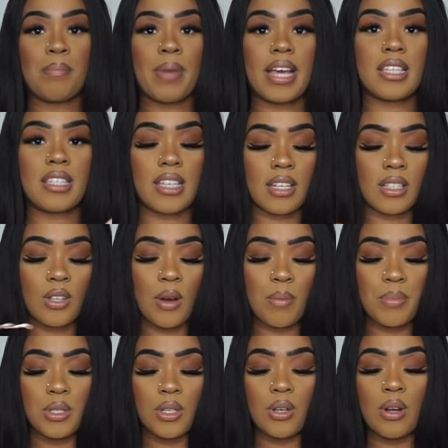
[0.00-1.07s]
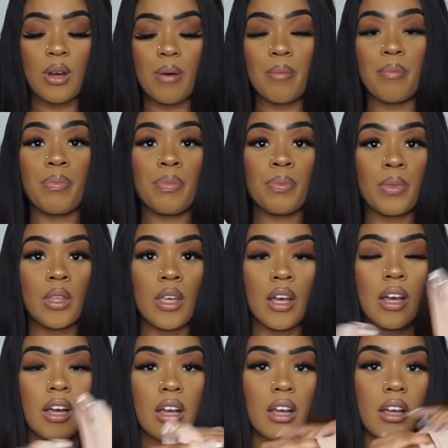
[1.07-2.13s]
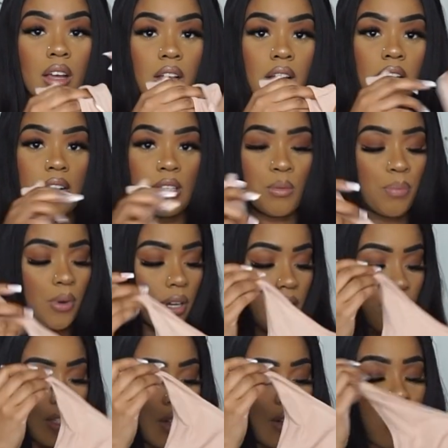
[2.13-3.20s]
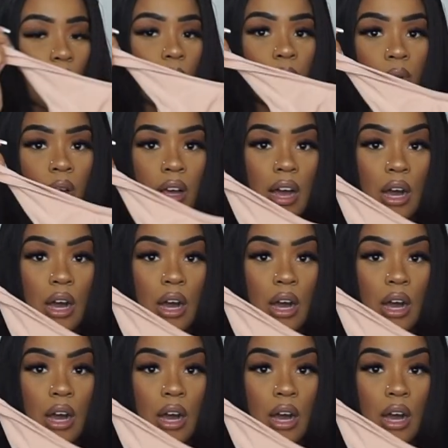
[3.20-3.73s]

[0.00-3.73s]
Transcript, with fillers: Basic Tops genommen. Also Bodies genommen.